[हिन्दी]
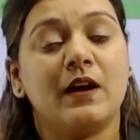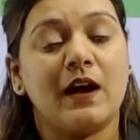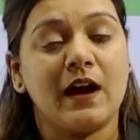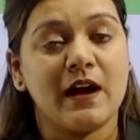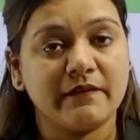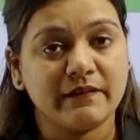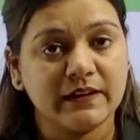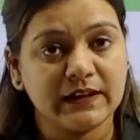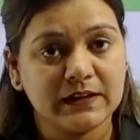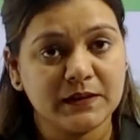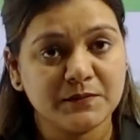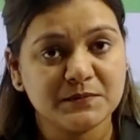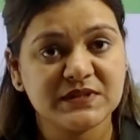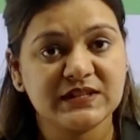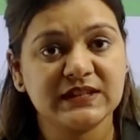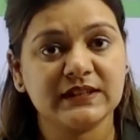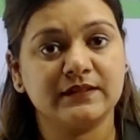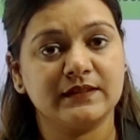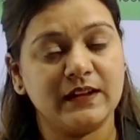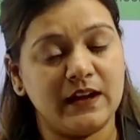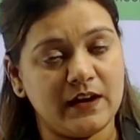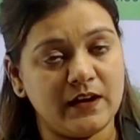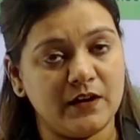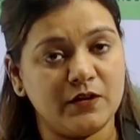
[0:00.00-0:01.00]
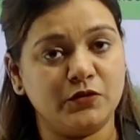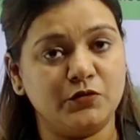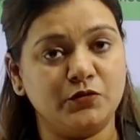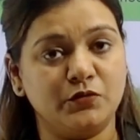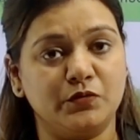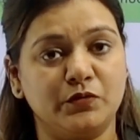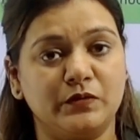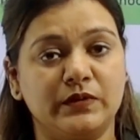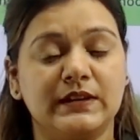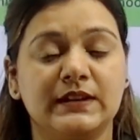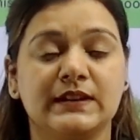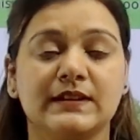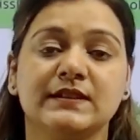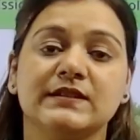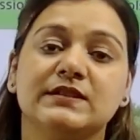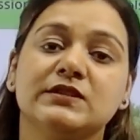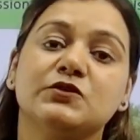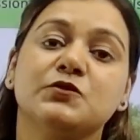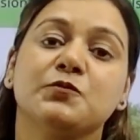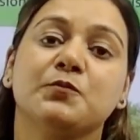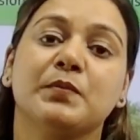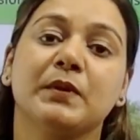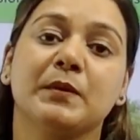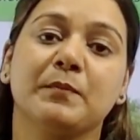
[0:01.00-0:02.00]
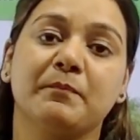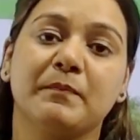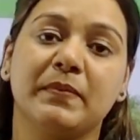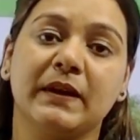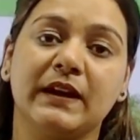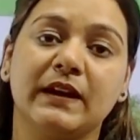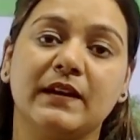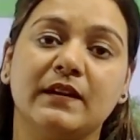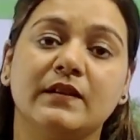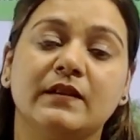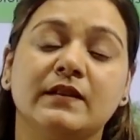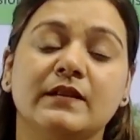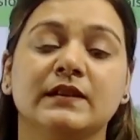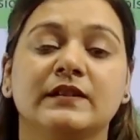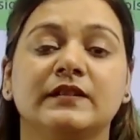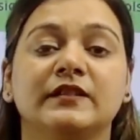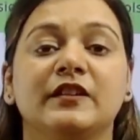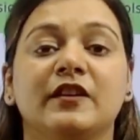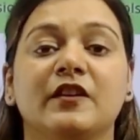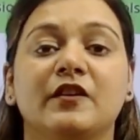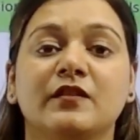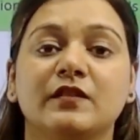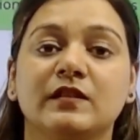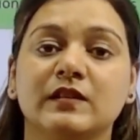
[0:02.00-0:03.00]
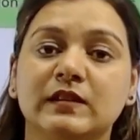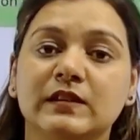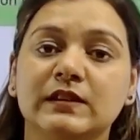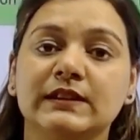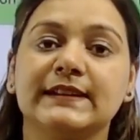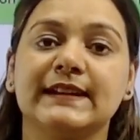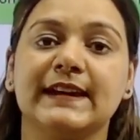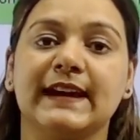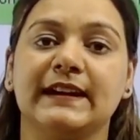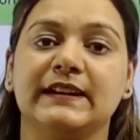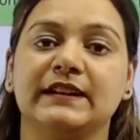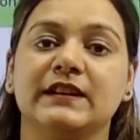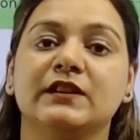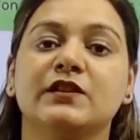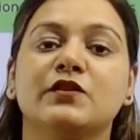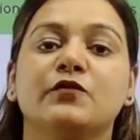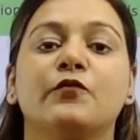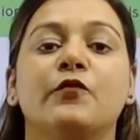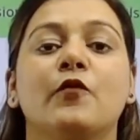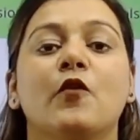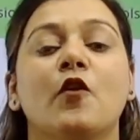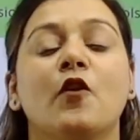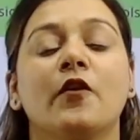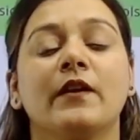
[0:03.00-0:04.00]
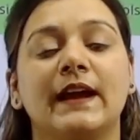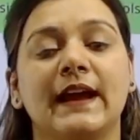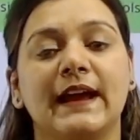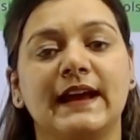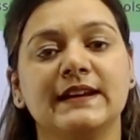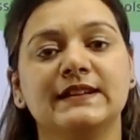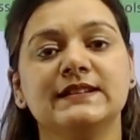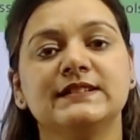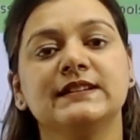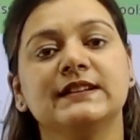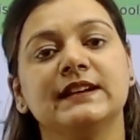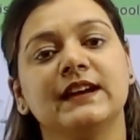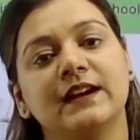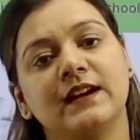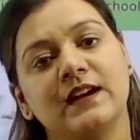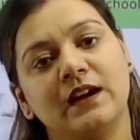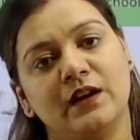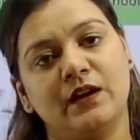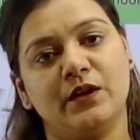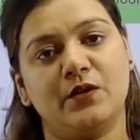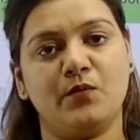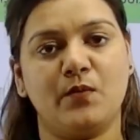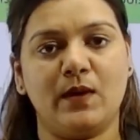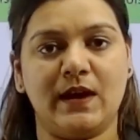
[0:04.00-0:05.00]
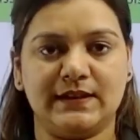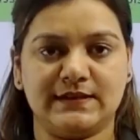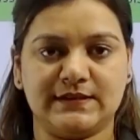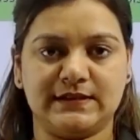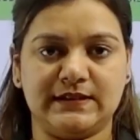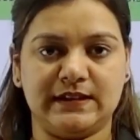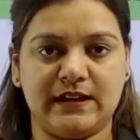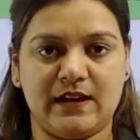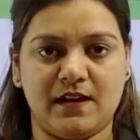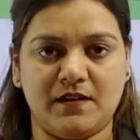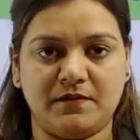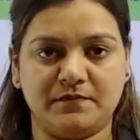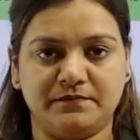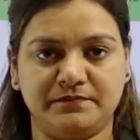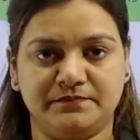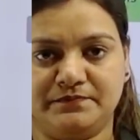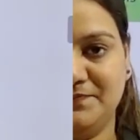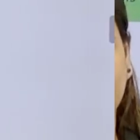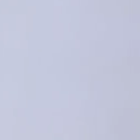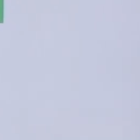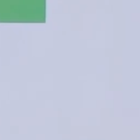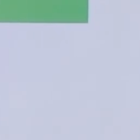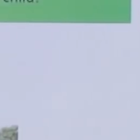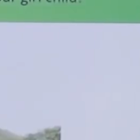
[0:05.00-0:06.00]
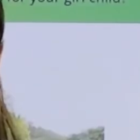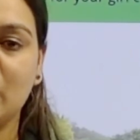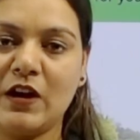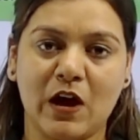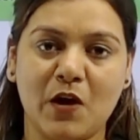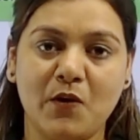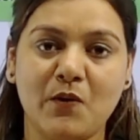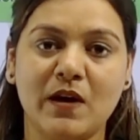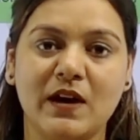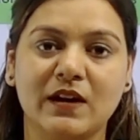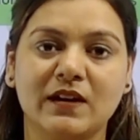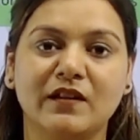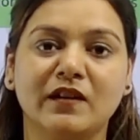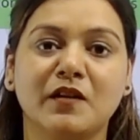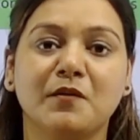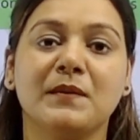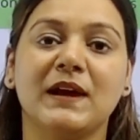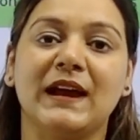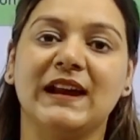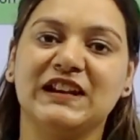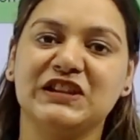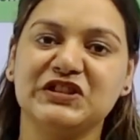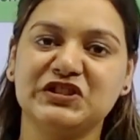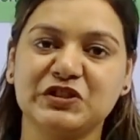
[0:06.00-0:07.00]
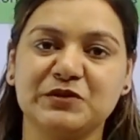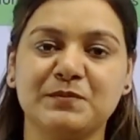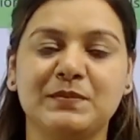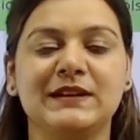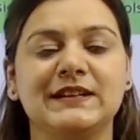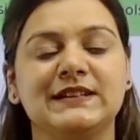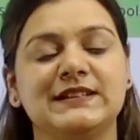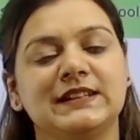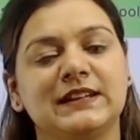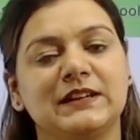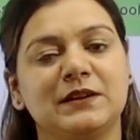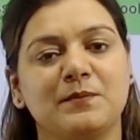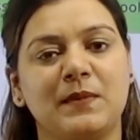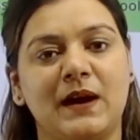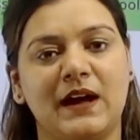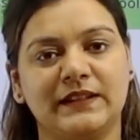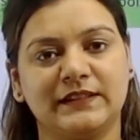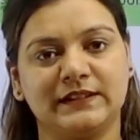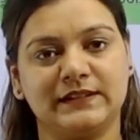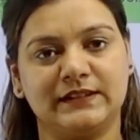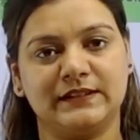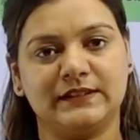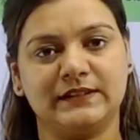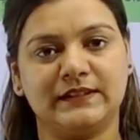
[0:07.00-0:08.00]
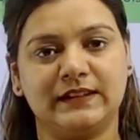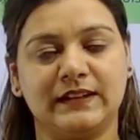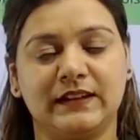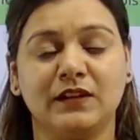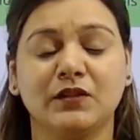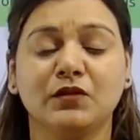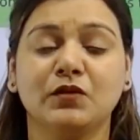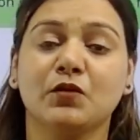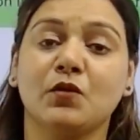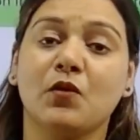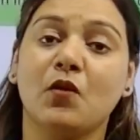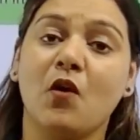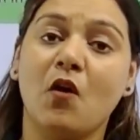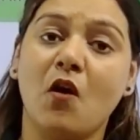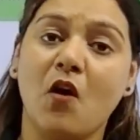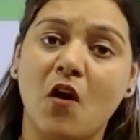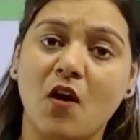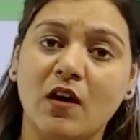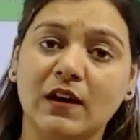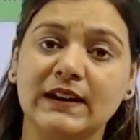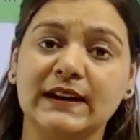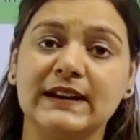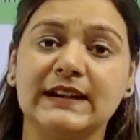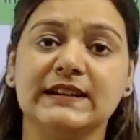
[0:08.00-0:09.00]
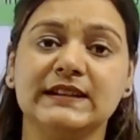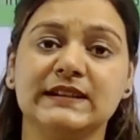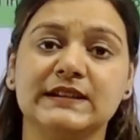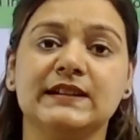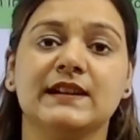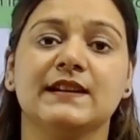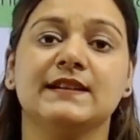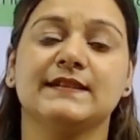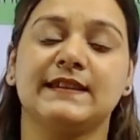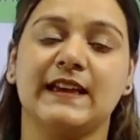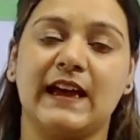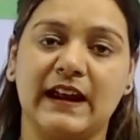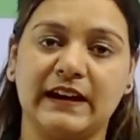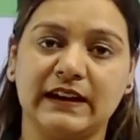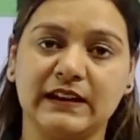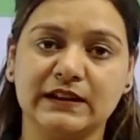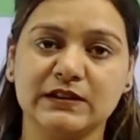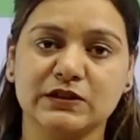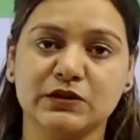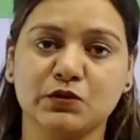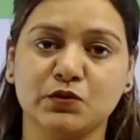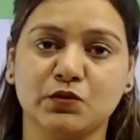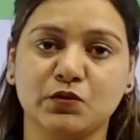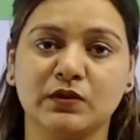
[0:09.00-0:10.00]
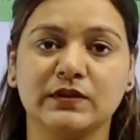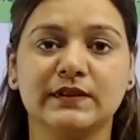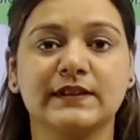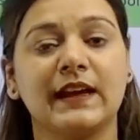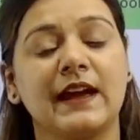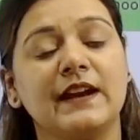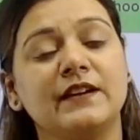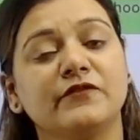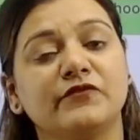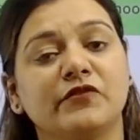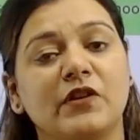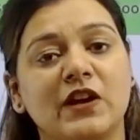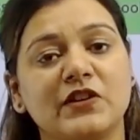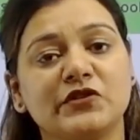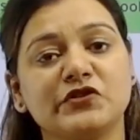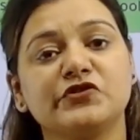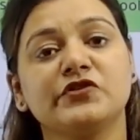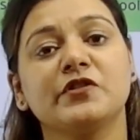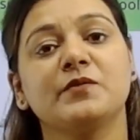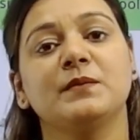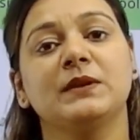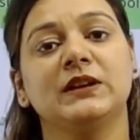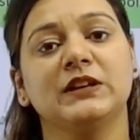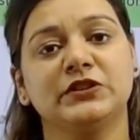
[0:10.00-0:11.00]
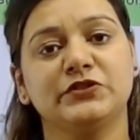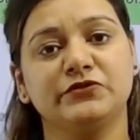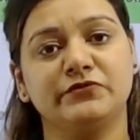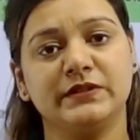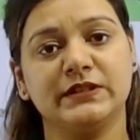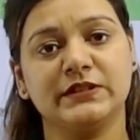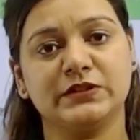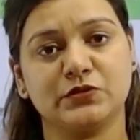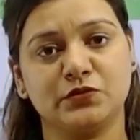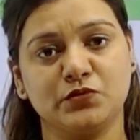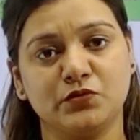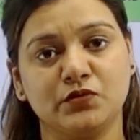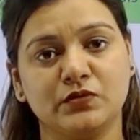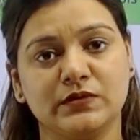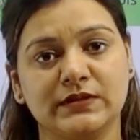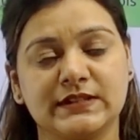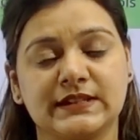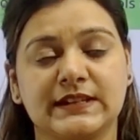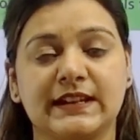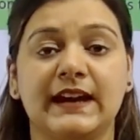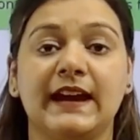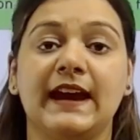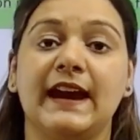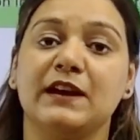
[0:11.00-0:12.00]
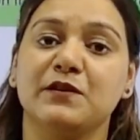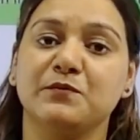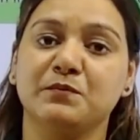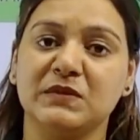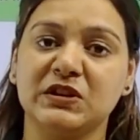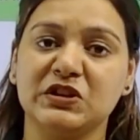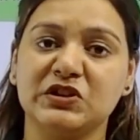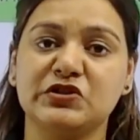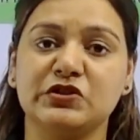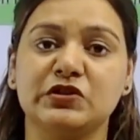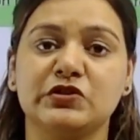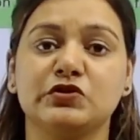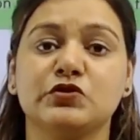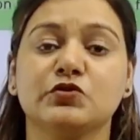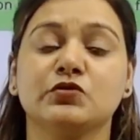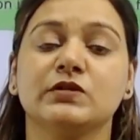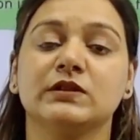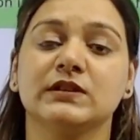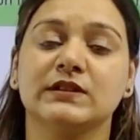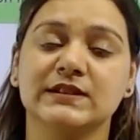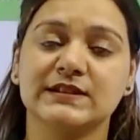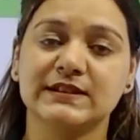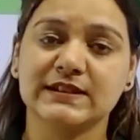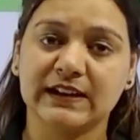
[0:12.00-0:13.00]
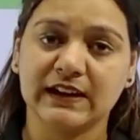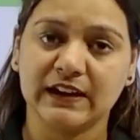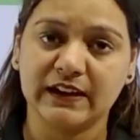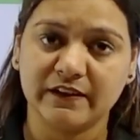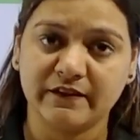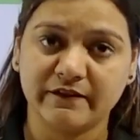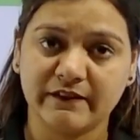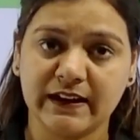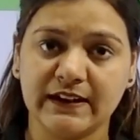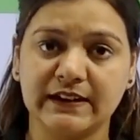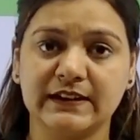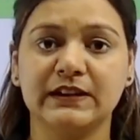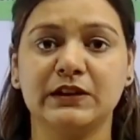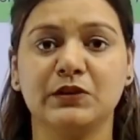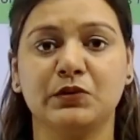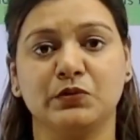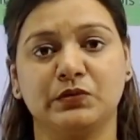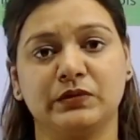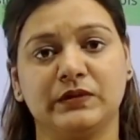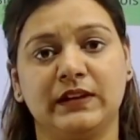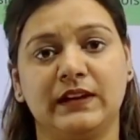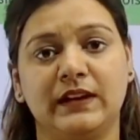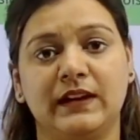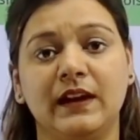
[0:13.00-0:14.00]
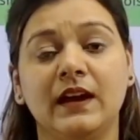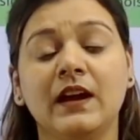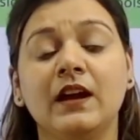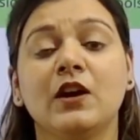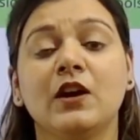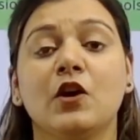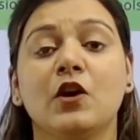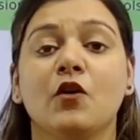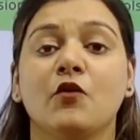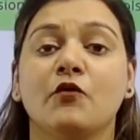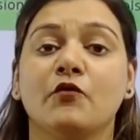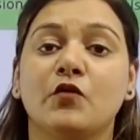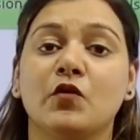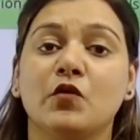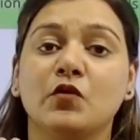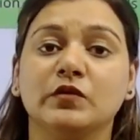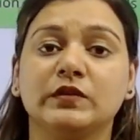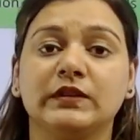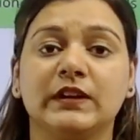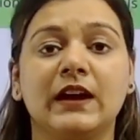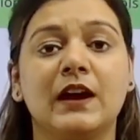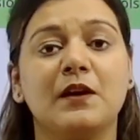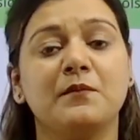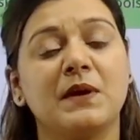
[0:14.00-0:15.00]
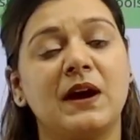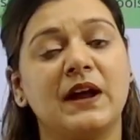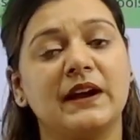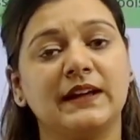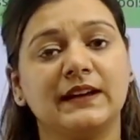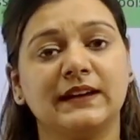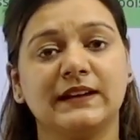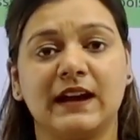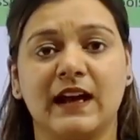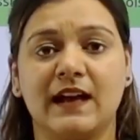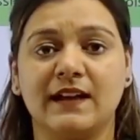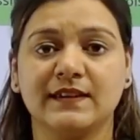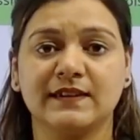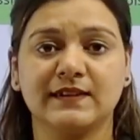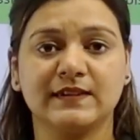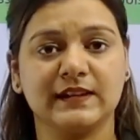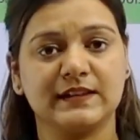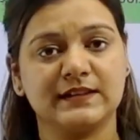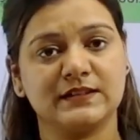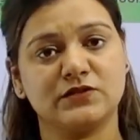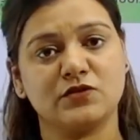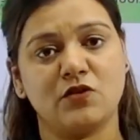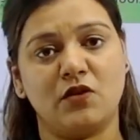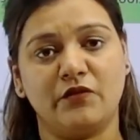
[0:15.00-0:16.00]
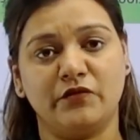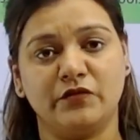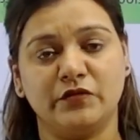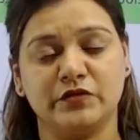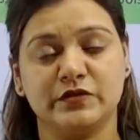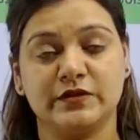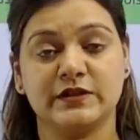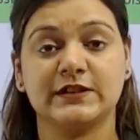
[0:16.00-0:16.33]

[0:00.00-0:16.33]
RIMC Dehradun is to prepare their girl cadets for NDA खड़कवासला तो नाउ अगर हम एलिजिबिलिटी की बात करते हैं सो ऑल इंडिया सैनिक स्कूल्स एंड राष्ट्रीय मिलिट्री स्कूल्स के एडमिशन जो गर्ल्स के लिए रेडी होते हैं वो होते हैं हमारे क्लास सिक्स ऑनवर्ड